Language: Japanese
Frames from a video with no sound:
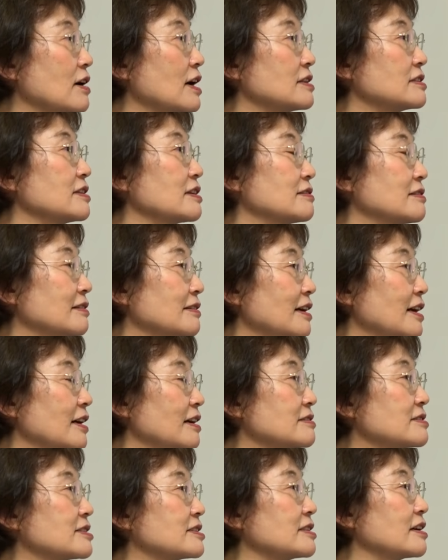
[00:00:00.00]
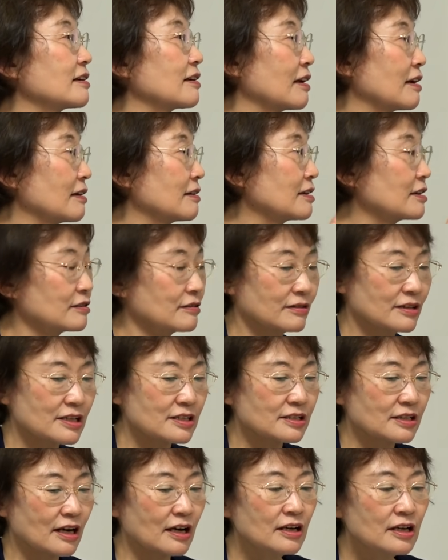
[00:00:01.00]
を開開発しなきゃいけないって
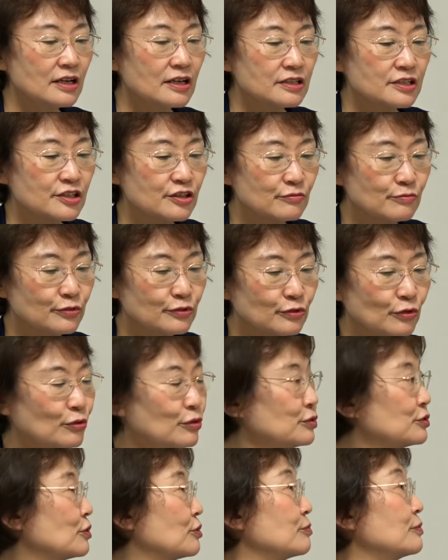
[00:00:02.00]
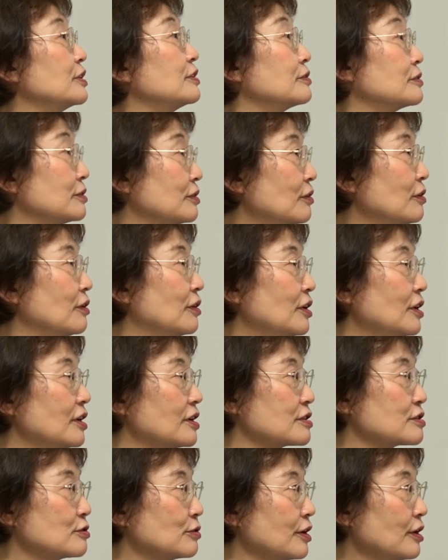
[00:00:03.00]
確か新聞報道を見ると
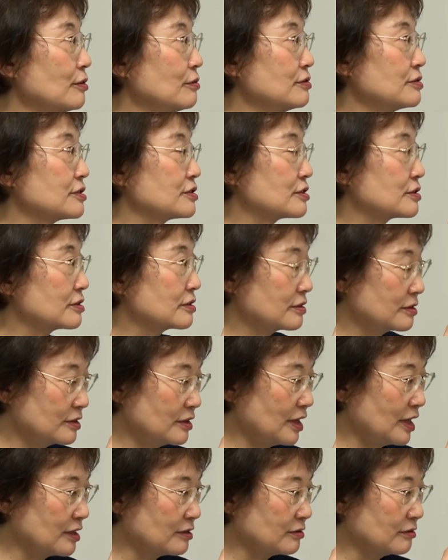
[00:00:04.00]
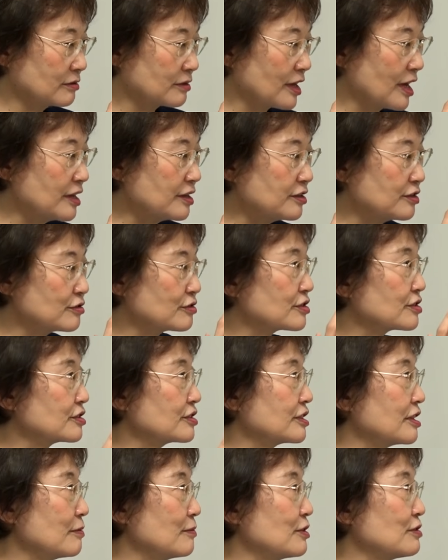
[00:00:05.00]
それをあの研究す
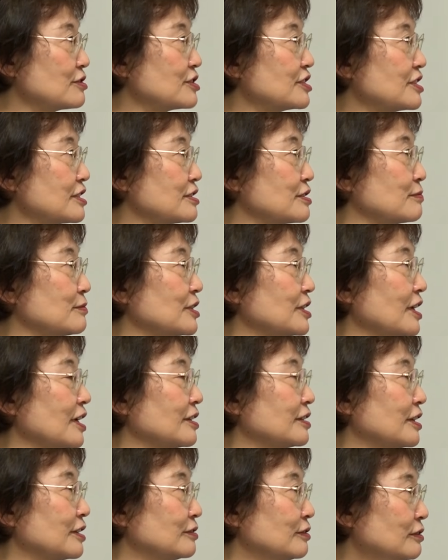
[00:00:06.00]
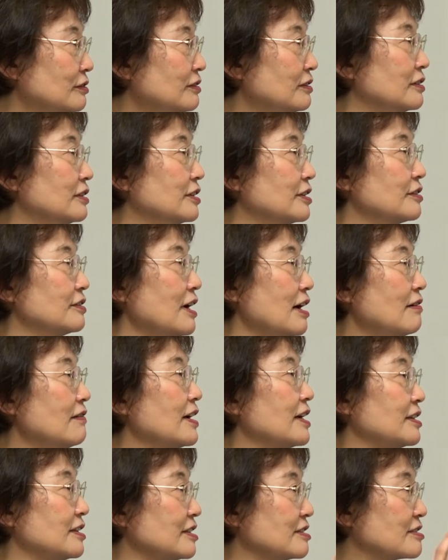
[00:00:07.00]
るための施設みたいなのを
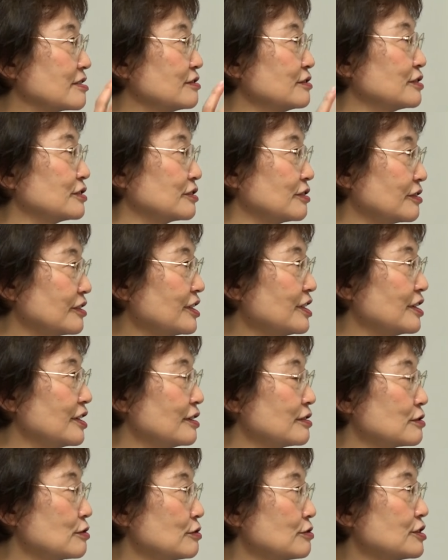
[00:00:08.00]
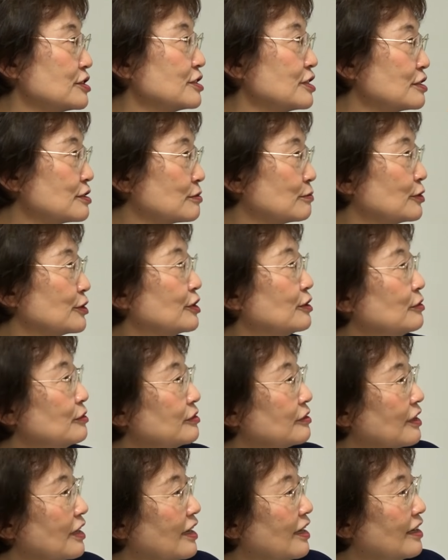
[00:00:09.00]
ハワイに作るのに、その施設も日
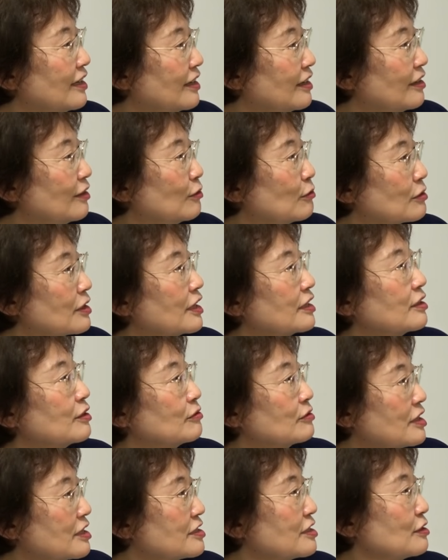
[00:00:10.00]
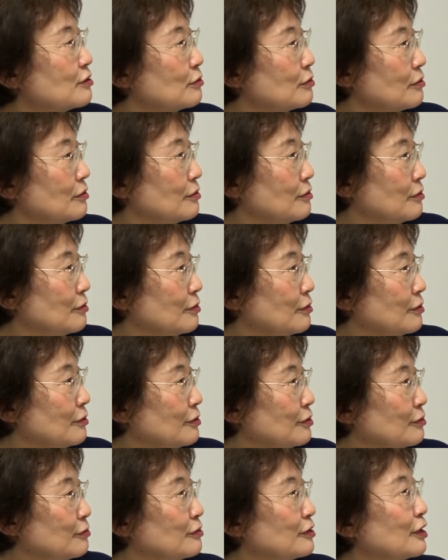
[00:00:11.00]
本がお金を出せと
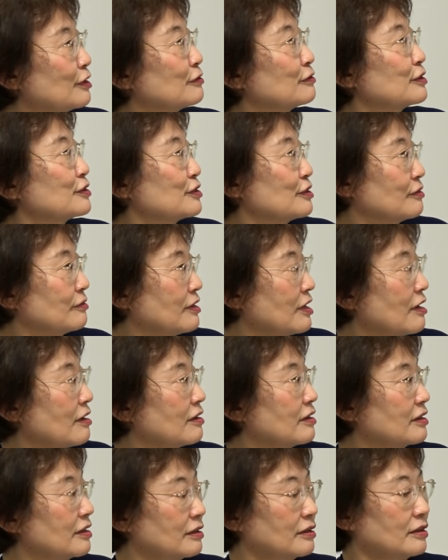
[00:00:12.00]
言ってるんですよね。